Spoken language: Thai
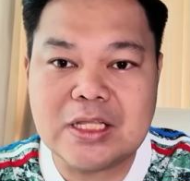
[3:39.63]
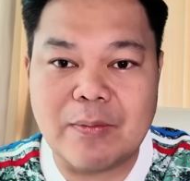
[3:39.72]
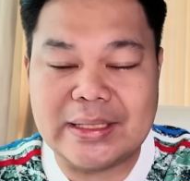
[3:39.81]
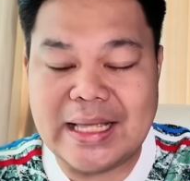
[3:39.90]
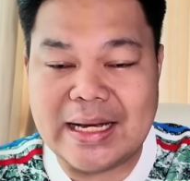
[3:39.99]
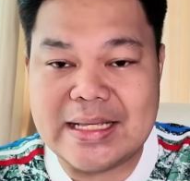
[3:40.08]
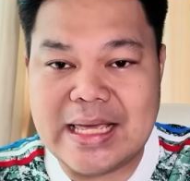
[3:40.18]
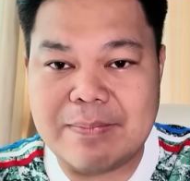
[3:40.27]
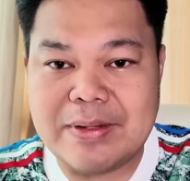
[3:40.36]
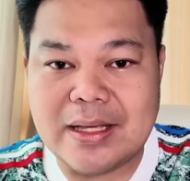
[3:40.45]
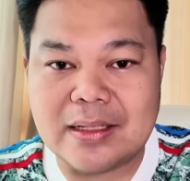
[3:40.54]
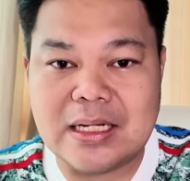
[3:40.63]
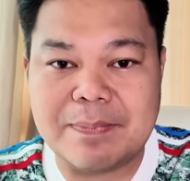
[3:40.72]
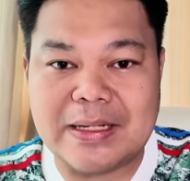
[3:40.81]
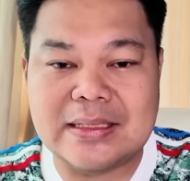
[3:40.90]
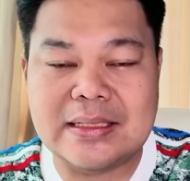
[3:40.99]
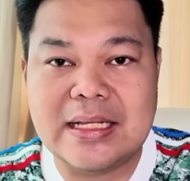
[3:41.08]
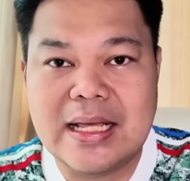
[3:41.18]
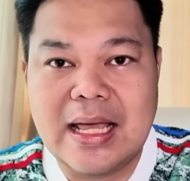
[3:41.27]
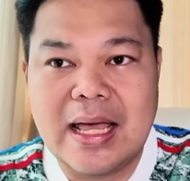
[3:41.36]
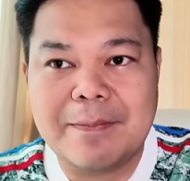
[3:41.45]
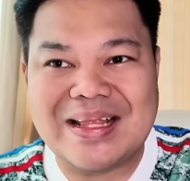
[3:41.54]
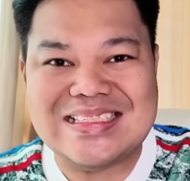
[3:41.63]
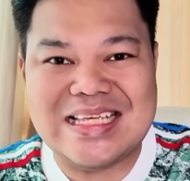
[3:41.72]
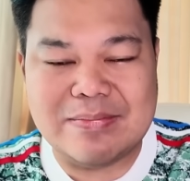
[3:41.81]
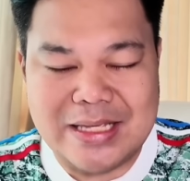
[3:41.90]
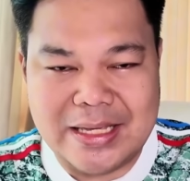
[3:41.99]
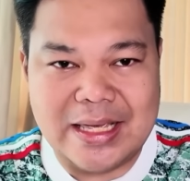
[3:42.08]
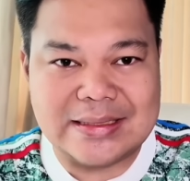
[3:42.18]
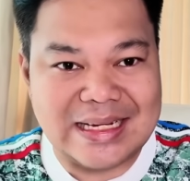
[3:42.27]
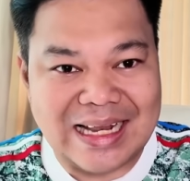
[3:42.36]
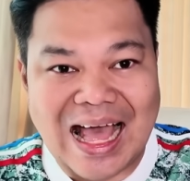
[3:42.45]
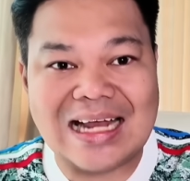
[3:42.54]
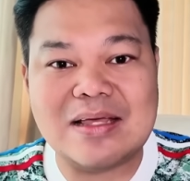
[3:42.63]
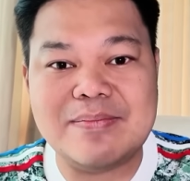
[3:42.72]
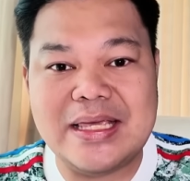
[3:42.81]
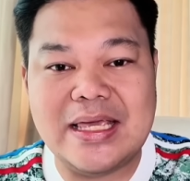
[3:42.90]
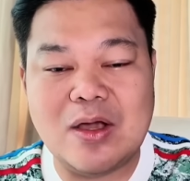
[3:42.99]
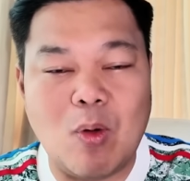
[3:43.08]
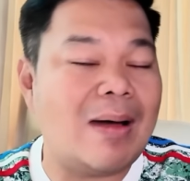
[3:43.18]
ทเวนเต้ในเกมนี้ก็คือเป็นทีมที่เทนฮากเนี่ยมี